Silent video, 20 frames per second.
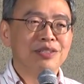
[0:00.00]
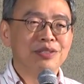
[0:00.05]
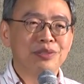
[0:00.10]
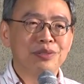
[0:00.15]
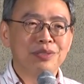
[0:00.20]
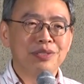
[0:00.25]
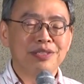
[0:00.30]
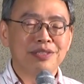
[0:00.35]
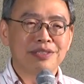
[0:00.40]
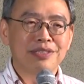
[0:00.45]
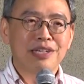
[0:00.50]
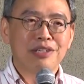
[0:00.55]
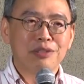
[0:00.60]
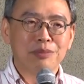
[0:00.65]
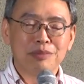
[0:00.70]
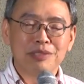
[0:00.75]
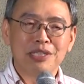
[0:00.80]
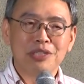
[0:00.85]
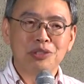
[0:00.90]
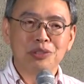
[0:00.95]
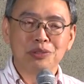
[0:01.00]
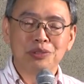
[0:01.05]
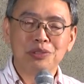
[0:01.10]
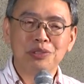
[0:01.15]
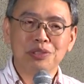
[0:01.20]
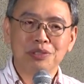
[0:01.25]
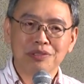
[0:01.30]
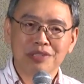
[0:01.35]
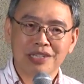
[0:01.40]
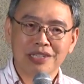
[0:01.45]
所以，当我们在九十
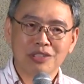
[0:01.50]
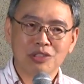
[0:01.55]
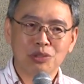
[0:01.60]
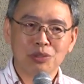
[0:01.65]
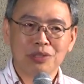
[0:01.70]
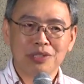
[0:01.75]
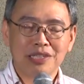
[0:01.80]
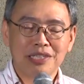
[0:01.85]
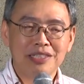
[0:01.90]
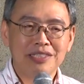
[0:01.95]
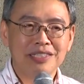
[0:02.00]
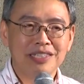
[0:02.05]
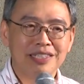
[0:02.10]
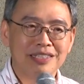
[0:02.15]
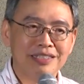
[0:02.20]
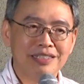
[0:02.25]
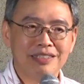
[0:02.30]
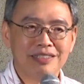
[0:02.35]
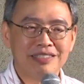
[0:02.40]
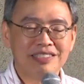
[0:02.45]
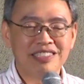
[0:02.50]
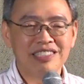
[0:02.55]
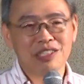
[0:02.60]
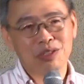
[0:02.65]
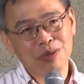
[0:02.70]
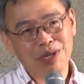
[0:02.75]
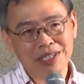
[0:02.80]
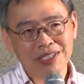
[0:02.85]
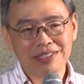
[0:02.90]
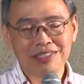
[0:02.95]
九年做了一件
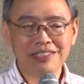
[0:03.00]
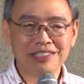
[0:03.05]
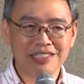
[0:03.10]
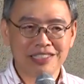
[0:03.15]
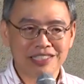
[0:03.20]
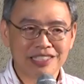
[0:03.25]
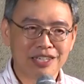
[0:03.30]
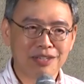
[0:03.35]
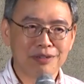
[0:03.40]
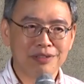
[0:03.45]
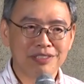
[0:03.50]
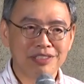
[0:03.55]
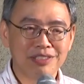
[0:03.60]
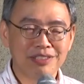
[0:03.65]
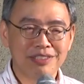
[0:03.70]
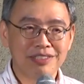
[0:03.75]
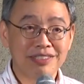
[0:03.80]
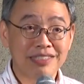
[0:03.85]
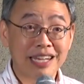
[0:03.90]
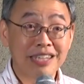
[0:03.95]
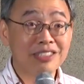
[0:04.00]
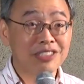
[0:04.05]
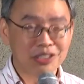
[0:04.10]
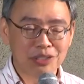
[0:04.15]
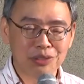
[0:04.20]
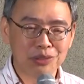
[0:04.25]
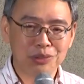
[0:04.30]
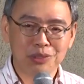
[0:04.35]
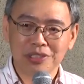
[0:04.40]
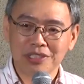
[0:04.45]
奇怪的事情，要当时
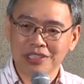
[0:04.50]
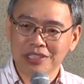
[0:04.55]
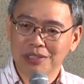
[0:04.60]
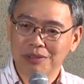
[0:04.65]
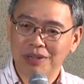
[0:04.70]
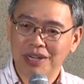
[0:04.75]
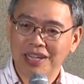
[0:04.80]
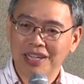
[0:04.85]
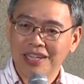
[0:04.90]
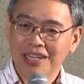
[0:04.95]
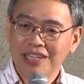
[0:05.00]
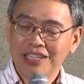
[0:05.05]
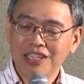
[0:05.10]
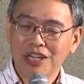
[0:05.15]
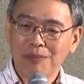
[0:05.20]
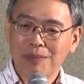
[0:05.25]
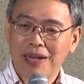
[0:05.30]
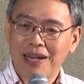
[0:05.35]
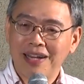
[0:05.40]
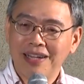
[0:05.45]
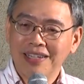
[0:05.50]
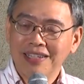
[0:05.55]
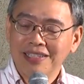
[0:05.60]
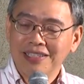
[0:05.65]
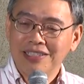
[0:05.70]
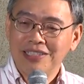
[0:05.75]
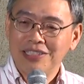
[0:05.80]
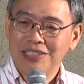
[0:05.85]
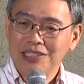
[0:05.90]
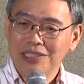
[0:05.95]
都说奇怪，要把
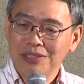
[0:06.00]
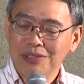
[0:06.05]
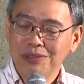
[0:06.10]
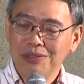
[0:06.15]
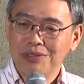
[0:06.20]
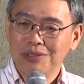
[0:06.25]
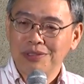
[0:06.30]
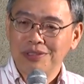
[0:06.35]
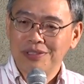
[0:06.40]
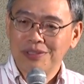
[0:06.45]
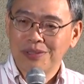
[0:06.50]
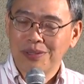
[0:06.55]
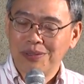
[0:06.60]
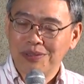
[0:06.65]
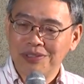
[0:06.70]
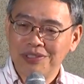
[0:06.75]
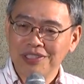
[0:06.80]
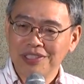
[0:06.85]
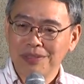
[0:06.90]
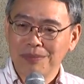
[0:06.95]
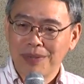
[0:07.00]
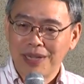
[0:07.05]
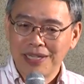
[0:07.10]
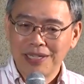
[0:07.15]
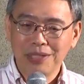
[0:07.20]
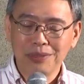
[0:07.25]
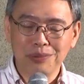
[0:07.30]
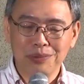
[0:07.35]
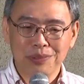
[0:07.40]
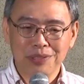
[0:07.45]
几率统计排
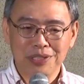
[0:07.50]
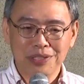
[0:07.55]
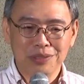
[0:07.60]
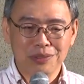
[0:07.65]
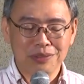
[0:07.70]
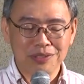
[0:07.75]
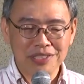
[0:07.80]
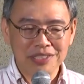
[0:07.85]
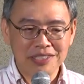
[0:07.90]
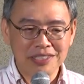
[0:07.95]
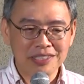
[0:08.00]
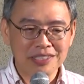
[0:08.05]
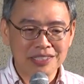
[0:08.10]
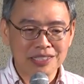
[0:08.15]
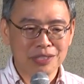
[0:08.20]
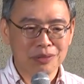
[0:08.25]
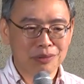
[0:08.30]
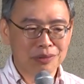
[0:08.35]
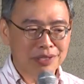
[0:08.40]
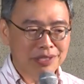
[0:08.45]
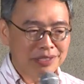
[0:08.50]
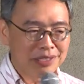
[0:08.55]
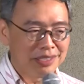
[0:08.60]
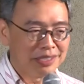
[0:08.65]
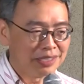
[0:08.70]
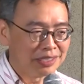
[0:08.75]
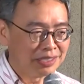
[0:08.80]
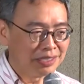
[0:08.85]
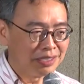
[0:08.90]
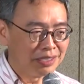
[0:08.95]
列组合从第四册挪到第
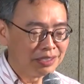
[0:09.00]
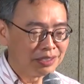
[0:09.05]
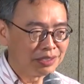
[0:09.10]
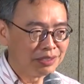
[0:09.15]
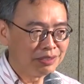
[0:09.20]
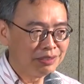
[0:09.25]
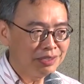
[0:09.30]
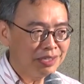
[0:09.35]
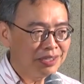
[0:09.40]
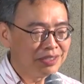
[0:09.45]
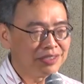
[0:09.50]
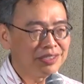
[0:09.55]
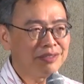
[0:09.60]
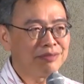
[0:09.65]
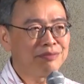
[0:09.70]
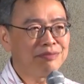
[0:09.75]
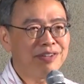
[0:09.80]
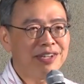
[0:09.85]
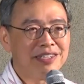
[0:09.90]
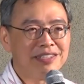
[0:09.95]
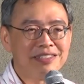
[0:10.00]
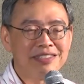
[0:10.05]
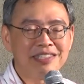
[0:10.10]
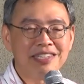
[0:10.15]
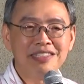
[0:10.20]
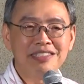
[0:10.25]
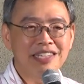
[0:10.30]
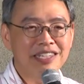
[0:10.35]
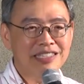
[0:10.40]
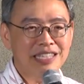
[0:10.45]
二册的时候，那好像犯了
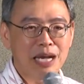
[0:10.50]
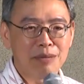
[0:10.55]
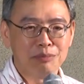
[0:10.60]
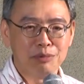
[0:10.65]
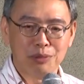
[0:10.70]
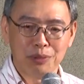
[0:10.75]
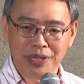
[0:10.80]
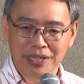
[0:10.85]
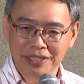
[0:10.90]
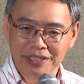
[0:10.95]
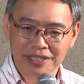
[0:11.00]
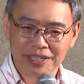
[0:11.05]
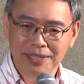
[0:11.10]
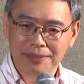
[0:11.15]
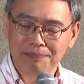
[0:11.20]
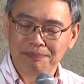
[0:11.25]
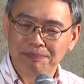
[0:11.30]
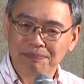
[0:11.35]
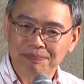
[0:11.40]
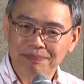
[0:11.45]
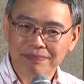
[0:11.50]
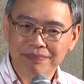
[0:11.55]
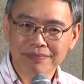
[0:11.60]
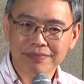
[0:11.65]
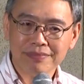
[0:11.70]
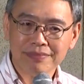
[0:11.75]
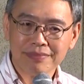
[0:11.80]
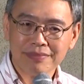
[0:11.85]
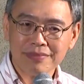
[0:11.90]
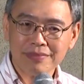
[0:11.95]
天下大不韪一样，
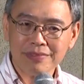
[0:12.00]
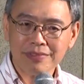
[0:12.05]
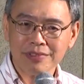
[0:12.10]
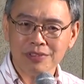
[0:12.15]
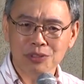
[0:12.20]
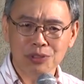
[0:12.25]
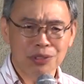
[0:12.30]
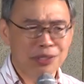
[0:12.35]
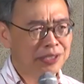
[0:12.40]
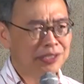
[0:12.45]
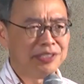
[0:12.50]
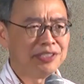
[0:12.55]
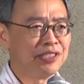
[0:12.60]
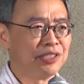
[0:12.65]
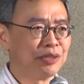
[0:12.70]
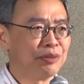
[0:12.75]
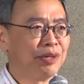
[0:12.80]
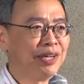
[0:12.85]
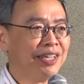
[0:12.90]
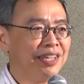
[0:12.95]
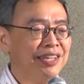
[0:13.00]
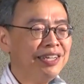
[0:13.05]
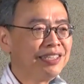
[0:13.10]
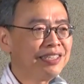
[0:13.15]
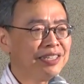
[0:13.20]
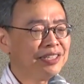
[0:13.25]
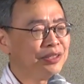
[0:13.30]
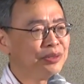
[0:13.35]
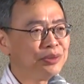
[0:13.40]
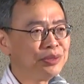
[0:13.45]
就很奇怪，
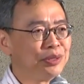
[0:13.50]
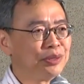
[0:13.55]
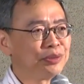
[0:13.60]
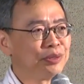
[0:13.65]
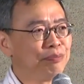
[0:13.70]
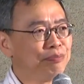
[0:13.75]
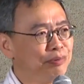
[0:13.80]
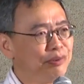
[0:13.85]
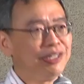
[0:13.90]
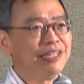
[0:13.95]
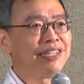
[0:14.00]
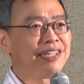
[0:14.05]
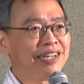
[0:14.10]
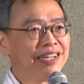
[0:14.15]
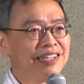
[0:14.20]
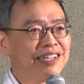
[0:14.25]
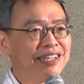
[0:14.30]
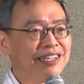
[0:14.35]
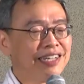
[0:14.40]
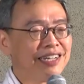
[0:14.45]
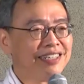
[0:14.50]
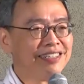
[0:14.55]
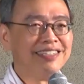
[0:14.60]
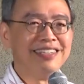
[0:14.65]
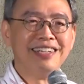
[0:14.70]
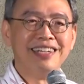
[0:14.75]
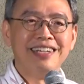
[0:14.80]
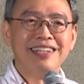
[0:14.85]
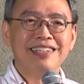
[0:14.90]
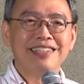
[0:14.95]
大家就觉得说不应该那样。
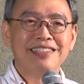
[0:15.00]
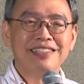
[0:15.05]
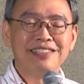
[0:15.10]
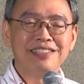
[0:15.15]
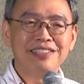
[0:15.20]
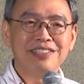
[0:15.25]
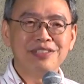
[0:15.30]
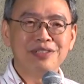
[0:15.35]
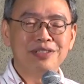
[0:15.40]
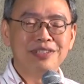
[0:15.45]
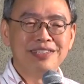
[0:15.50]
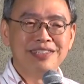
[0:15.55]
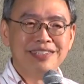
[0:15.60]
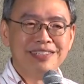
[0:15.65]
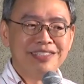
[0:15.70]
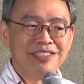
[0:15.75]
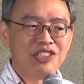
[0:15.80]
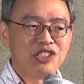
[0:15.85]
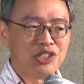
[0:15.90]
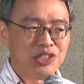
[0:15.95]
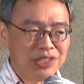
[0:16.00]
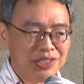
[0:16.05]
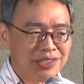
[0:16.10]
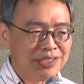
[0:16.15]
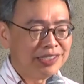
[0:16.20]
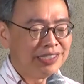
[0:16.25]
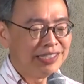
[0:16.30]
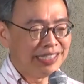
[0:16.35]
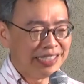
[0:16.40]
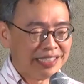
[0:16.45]
可是，其
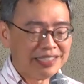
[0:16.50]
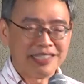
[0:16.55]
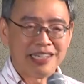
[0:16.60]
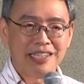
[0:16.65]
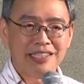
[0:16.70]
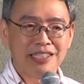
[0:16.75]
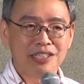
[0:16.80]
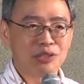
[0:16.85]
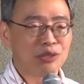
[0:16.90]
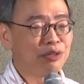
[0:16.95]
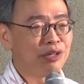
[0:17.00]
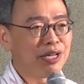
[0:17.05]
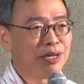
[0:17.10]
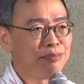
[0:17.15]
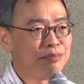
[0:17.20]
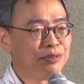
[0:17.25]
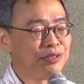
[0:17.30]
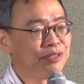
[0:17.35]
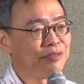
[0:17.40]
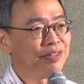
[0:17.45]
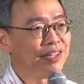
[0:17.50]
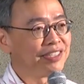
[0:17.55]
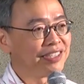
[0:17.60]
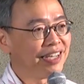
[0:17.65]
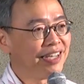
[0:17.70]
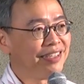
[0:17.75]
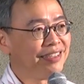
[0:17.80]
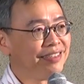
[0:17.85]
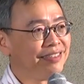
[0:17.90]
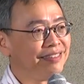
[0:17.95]
实以前也从来不是放
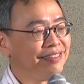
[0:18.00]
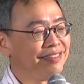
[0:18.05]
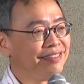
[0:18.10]
在